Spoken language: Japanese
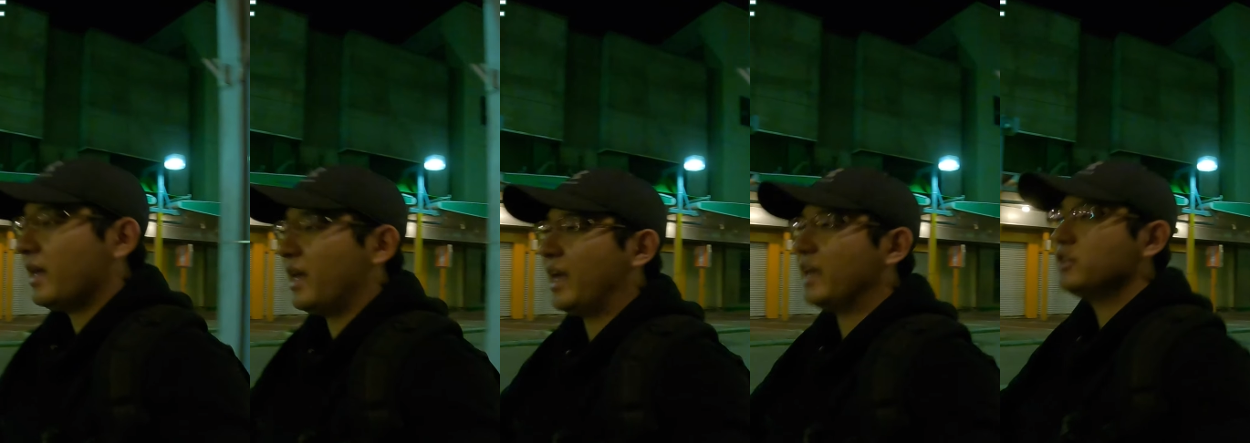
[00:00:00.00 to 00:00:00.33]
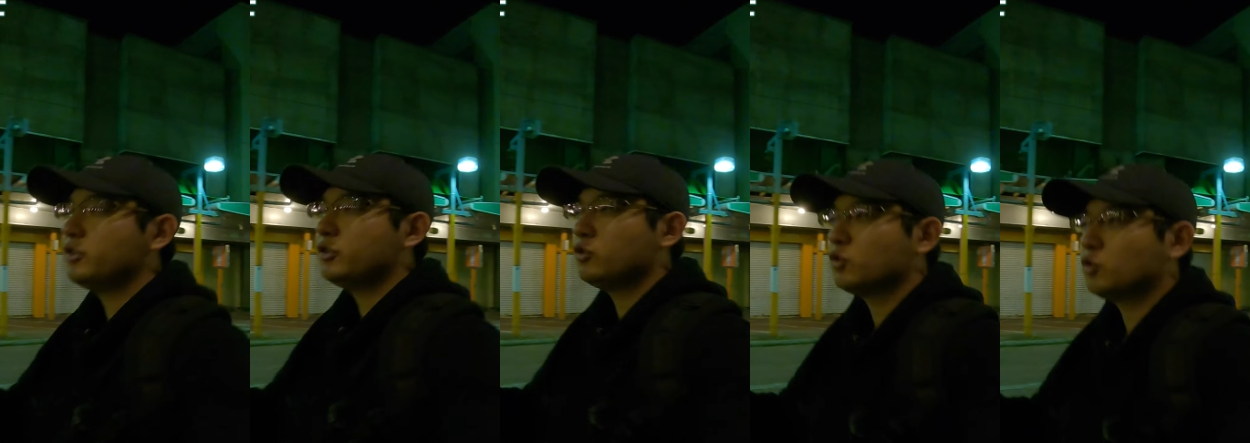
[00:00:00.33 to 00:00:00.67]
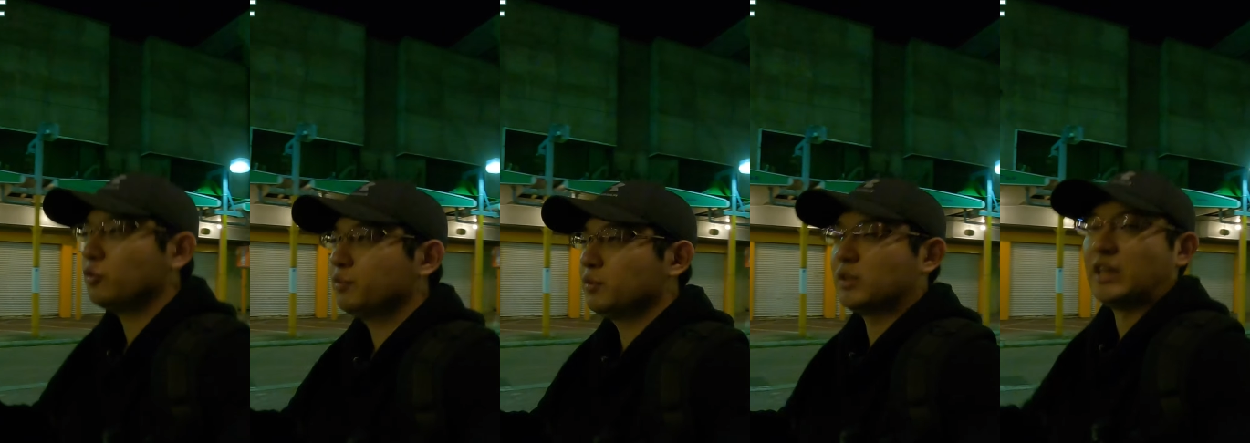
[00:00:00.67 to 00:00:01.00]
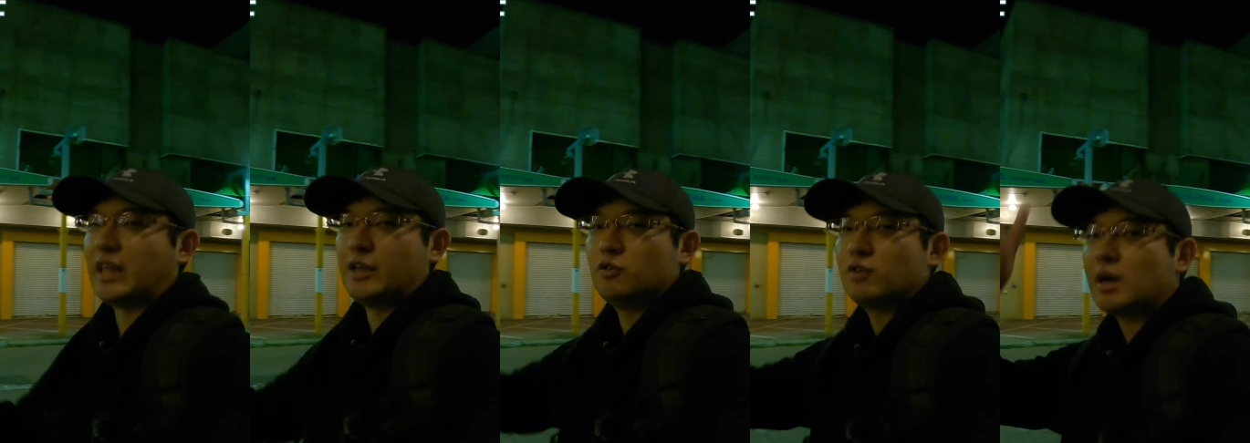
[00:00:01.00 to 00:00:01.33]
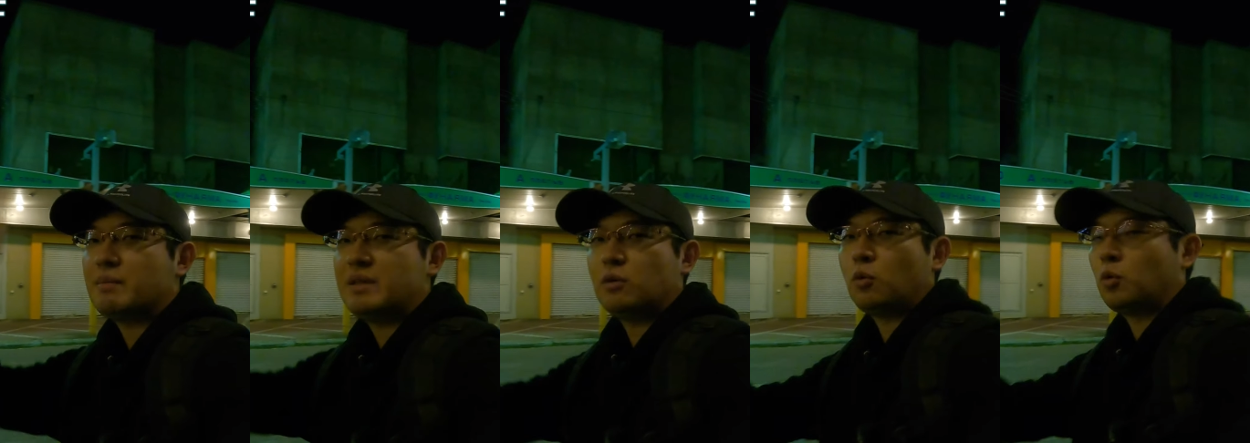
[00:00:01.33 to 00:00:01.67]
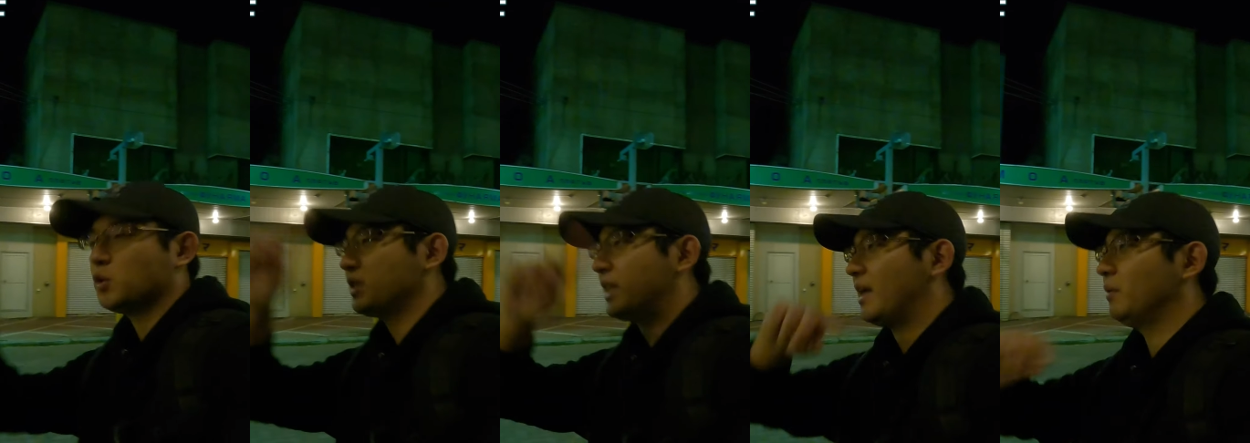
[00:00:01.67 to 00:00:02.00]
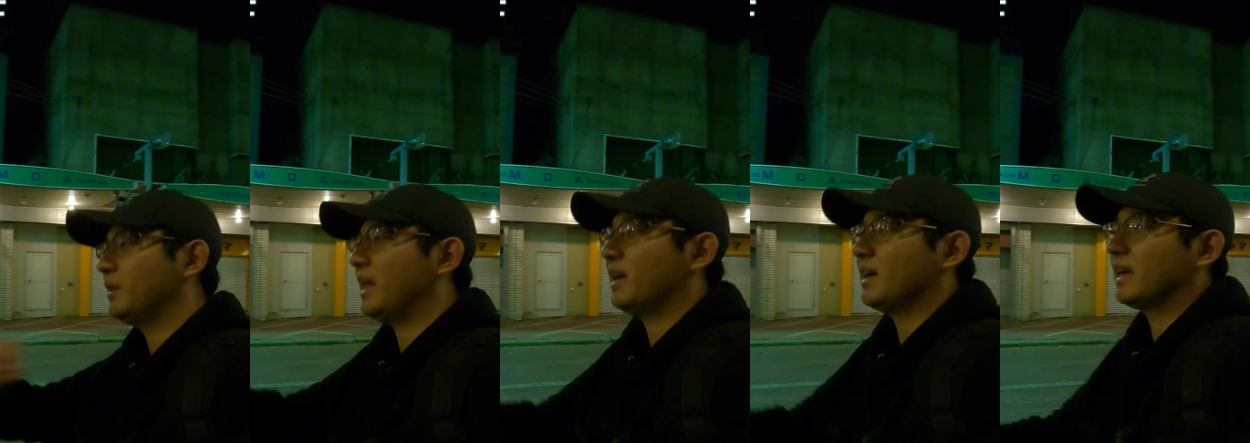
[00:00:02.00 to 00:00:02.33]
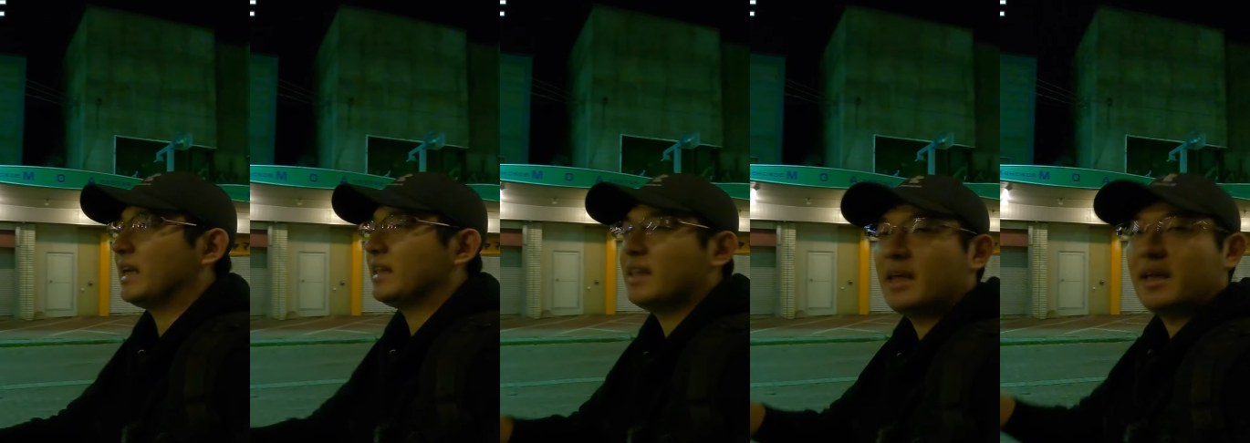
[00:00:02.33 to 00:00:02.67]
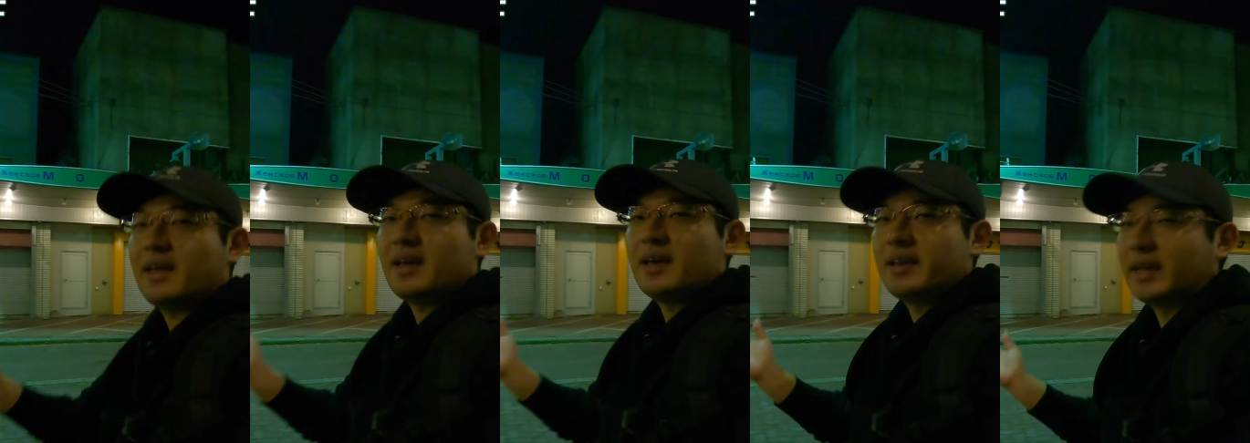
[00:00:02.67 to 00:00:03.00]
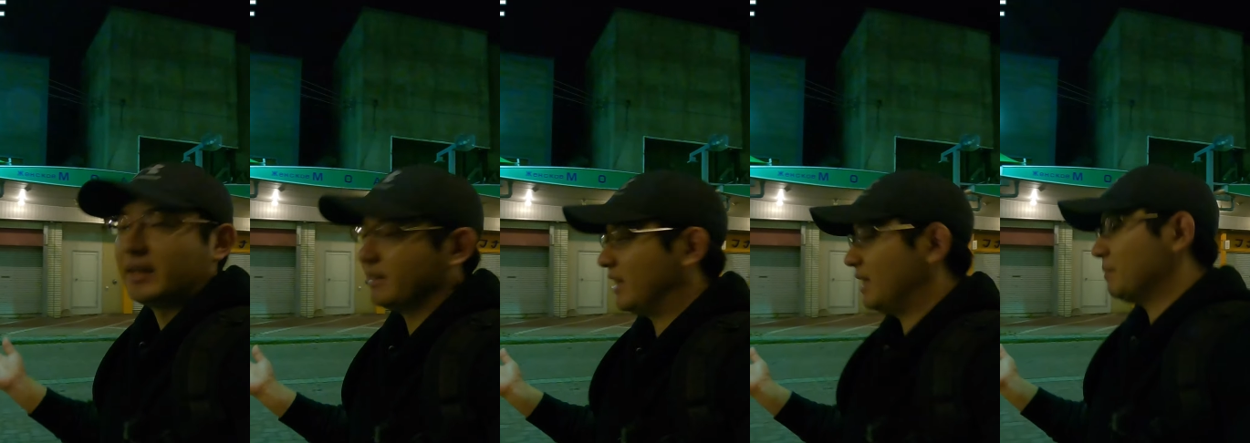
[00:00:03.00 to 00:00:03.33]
えー、編集ソフトでね歪みの補正をねかけてやって